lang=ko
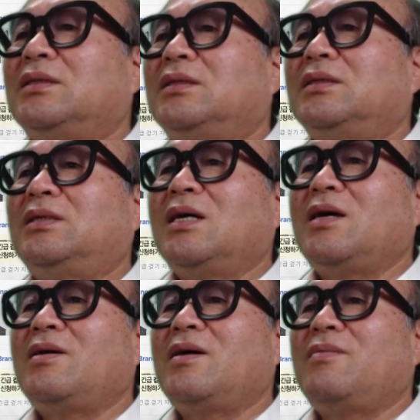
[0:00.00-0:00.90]

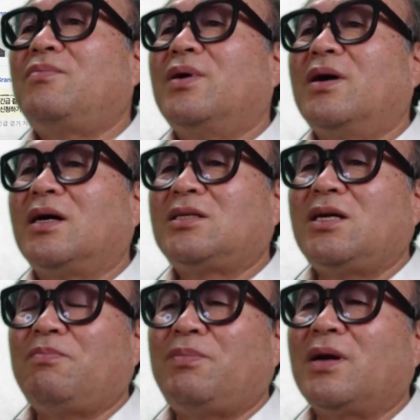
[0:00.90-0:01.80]
이게 뭐가
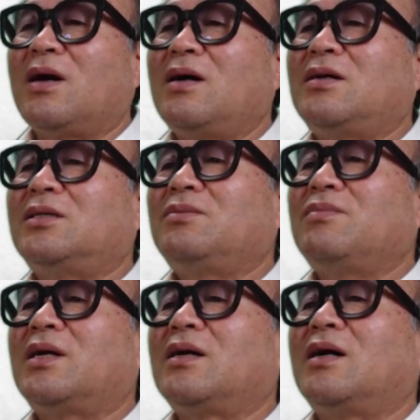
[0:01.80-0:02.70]
새빨간
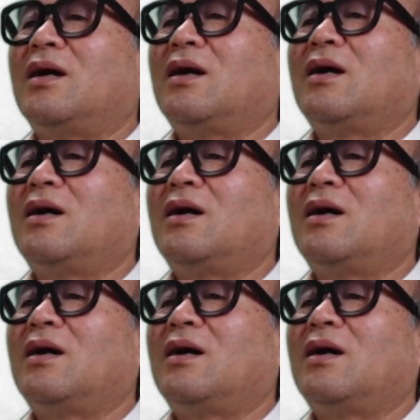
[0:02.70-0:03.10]
거짓말인가?